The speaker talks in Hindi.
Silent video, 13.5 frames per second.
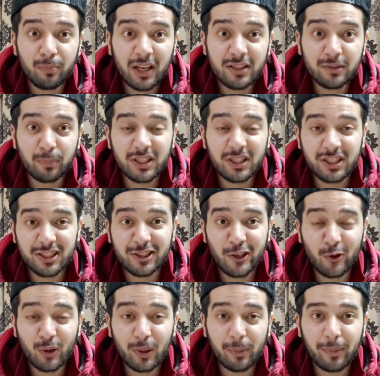22, 25
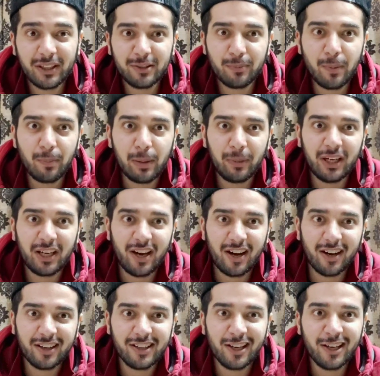दिनों के बाद इसमें पेमेंट आ
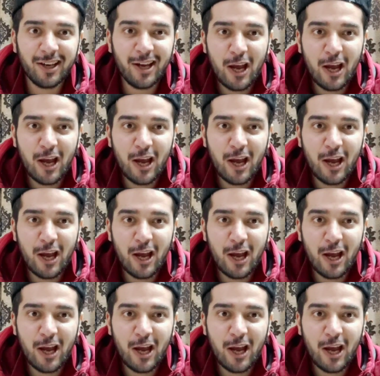गई है